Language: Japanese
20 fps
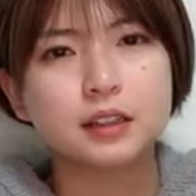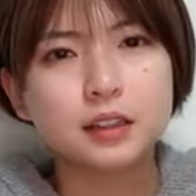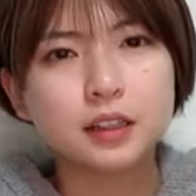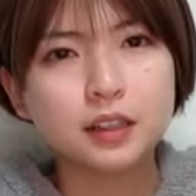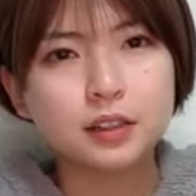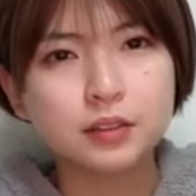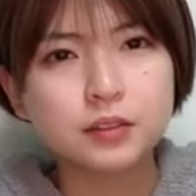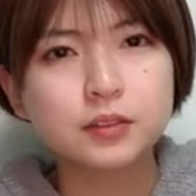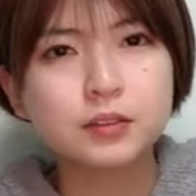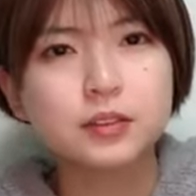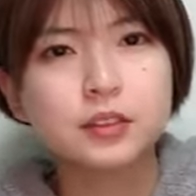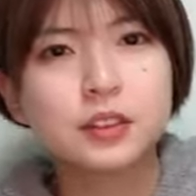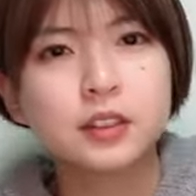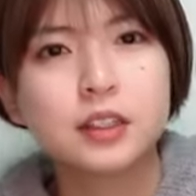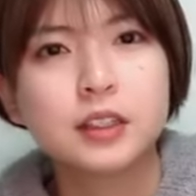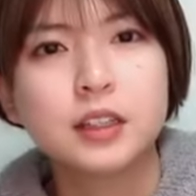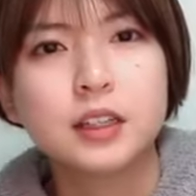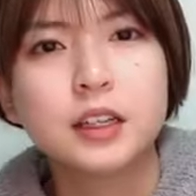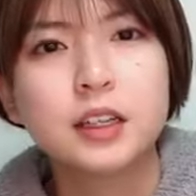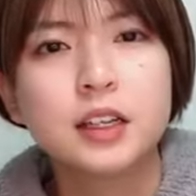ていう
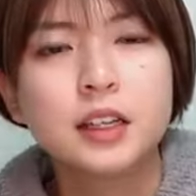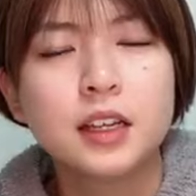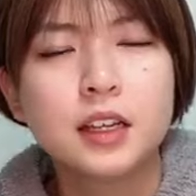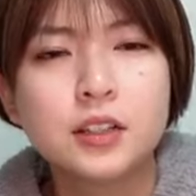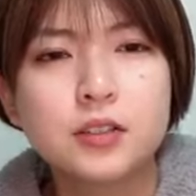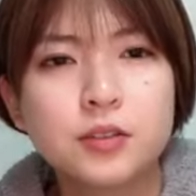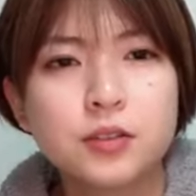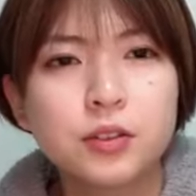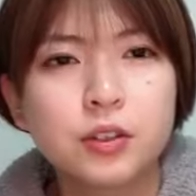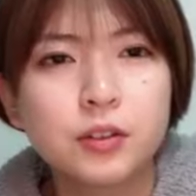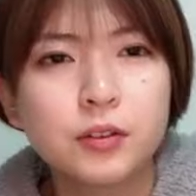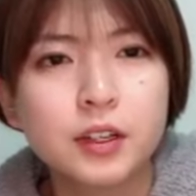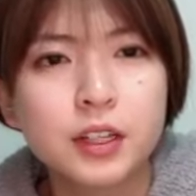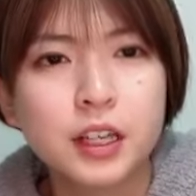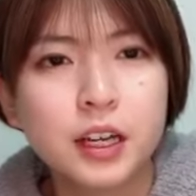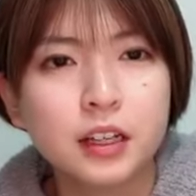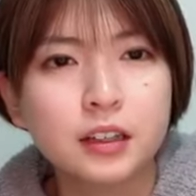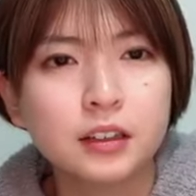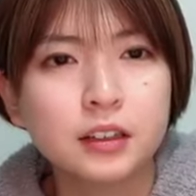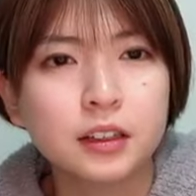一応それは
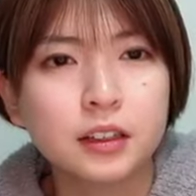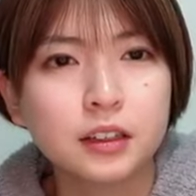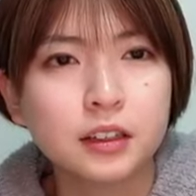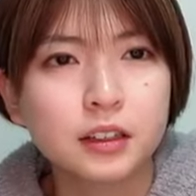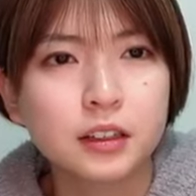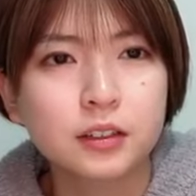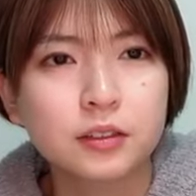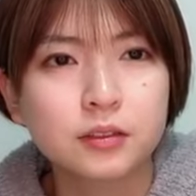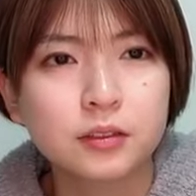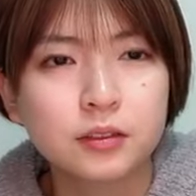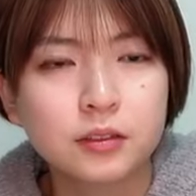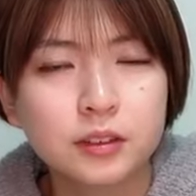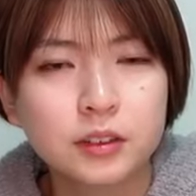ねあったんだけど。